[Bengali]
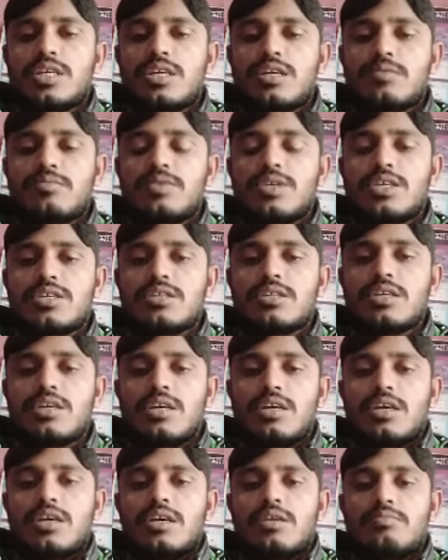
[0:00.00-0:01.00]
থেকে বিশ
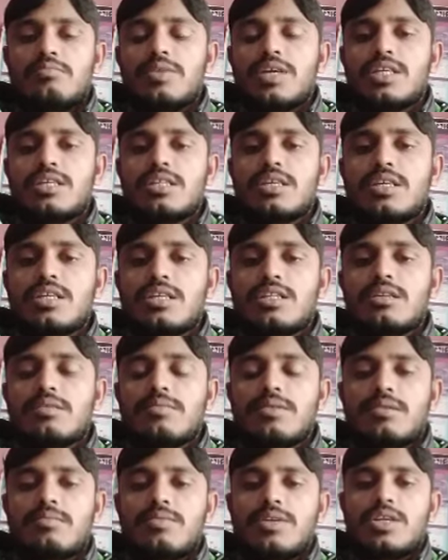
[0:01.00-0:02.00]
বেজিং নিতে
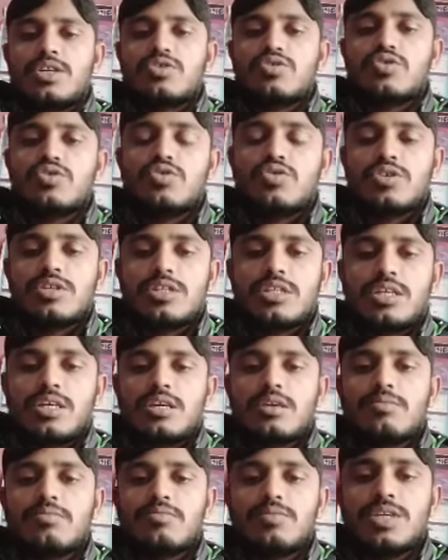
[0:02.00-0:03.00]
পারবেন একশো দশ
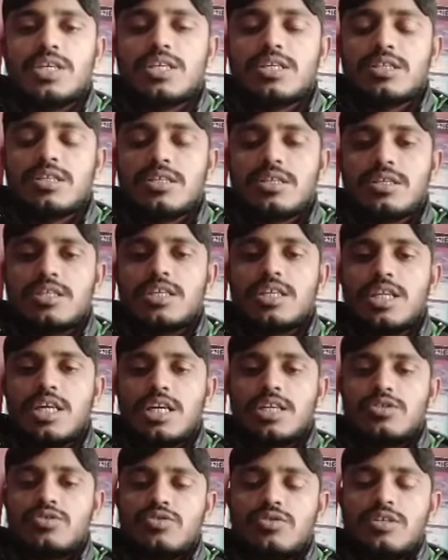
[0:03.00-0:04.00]
থেকে বিশ
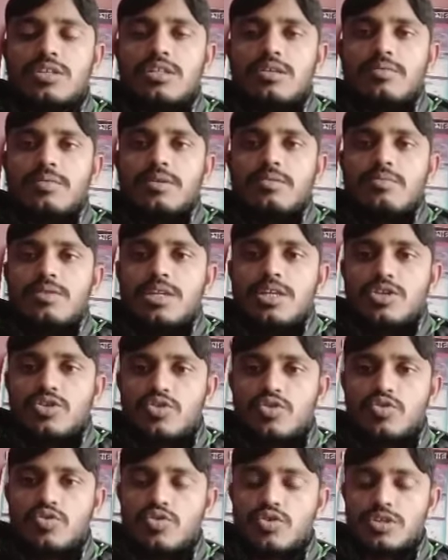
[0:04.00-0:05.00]
চীনা নিতে পারবেন
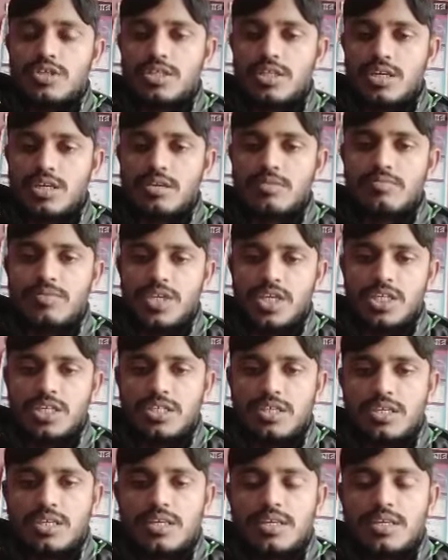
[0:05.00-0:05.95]
একশো দশ থেকে বিশ